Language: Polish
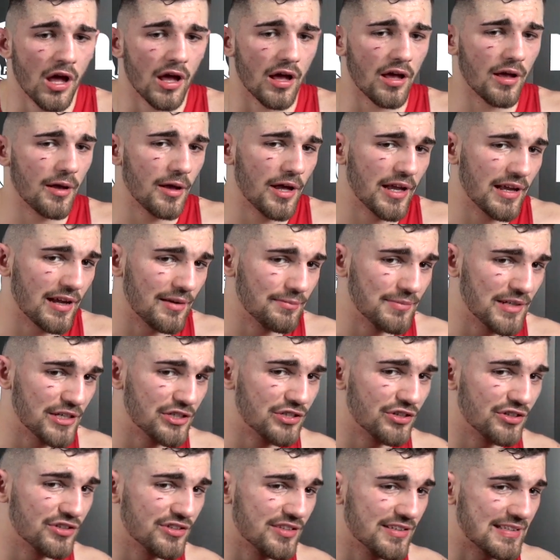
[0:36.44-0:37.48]
E, ja
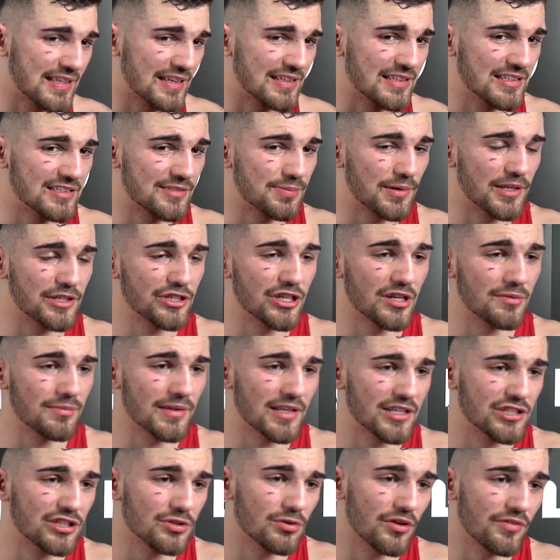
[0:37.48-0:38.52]
miesiąc ostatni spędziłem
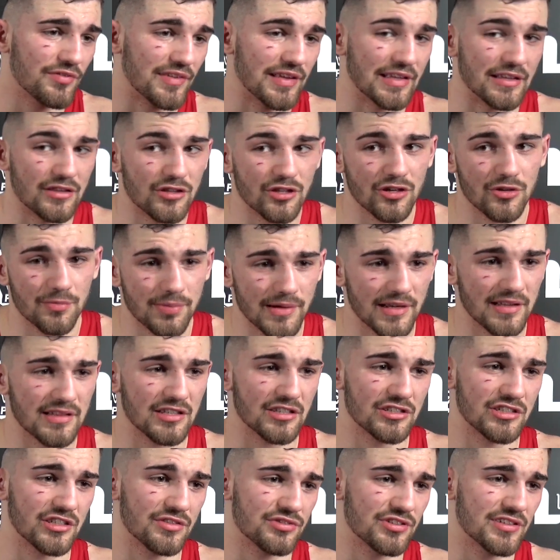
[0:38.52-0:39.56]
na siłowni, to
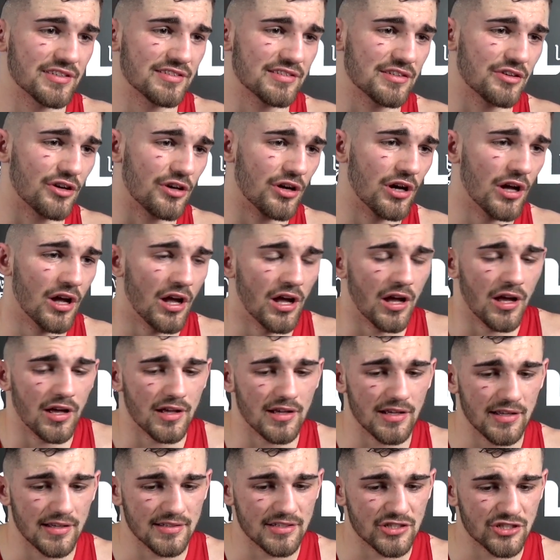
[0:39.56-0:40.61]
praktycznie wszystko.
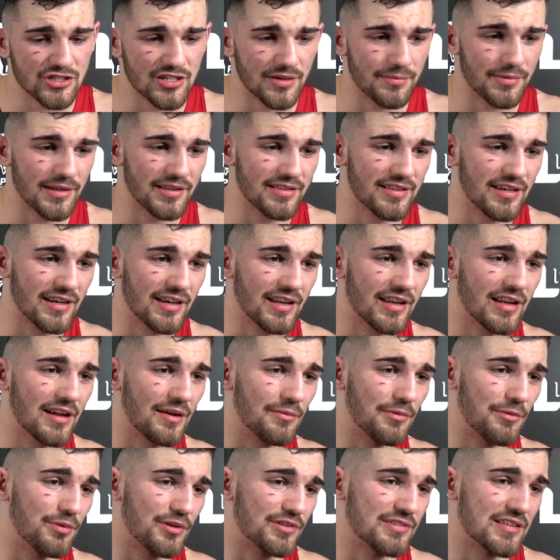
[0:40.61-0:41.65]
Z trzema
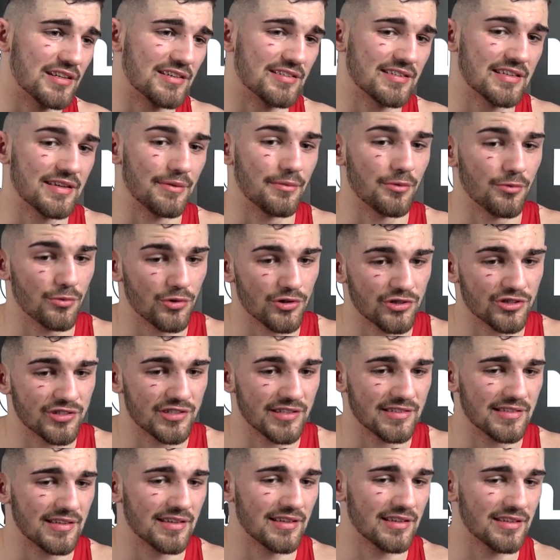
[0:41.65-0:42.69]
treningami bokserskimi,
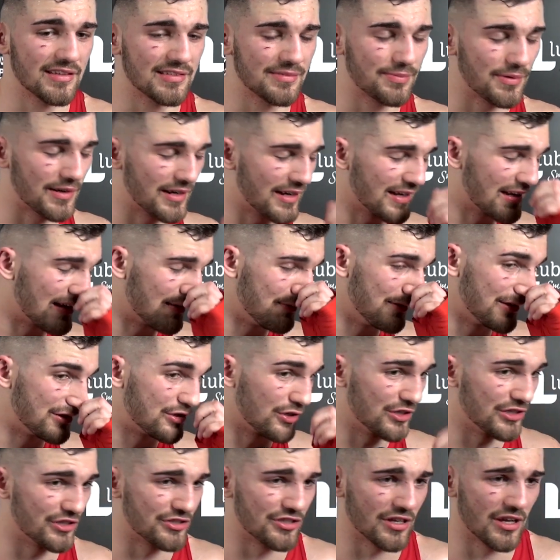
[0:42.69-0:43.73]
łącznie ze sparingami to
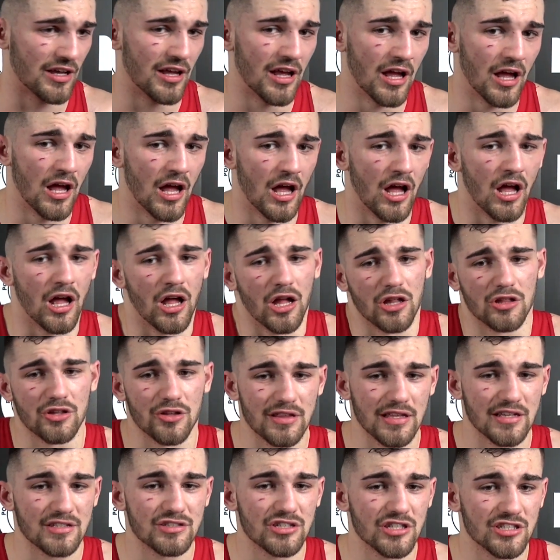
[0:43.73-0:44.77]
liczę. To
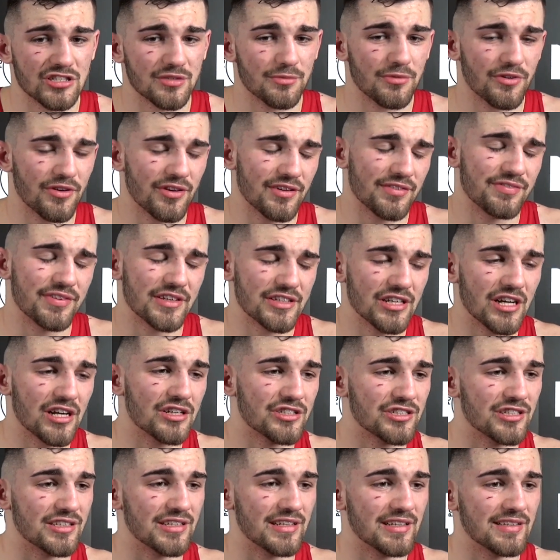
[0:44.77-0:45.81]
tak szczerze mówiąc wiedziałem,
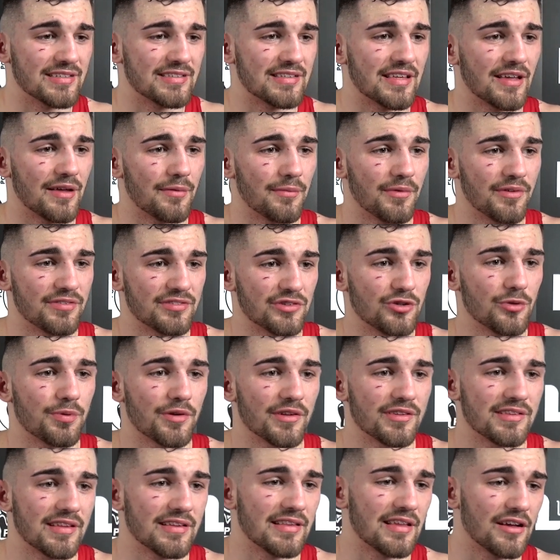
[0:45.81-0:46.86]
że nie jestem w
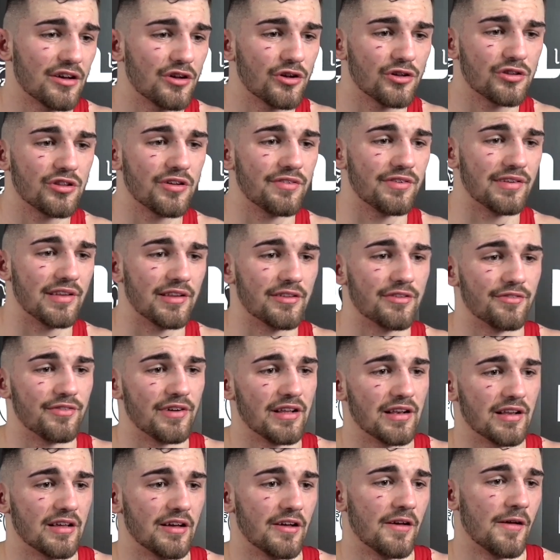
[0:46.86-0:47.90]
100% gotowy na tą
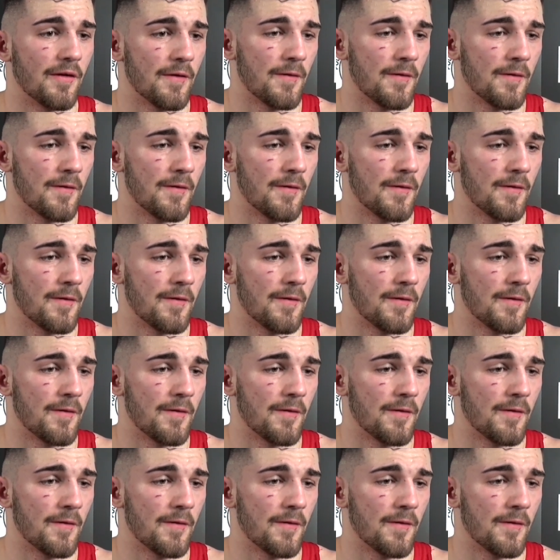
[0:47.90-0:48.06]
walkę.